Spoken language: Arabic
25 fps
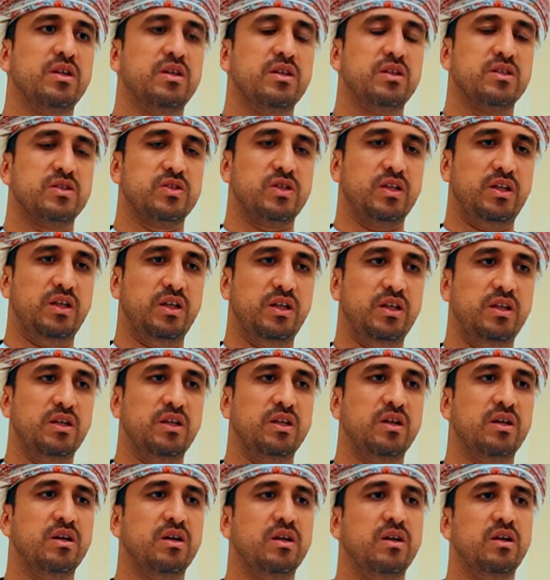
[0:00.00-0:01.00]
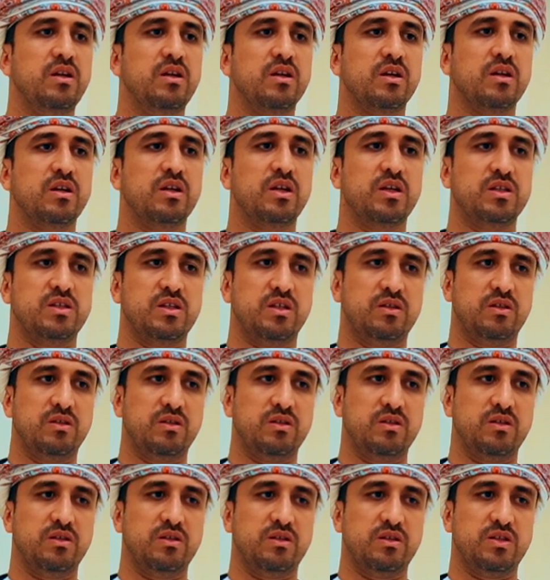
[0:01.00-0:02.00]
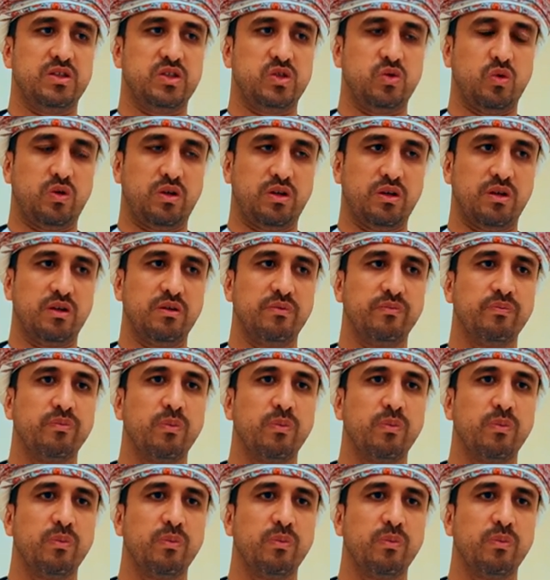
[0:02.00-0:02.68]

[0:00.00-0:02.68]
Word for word: صحيه لقياسات آه، السكر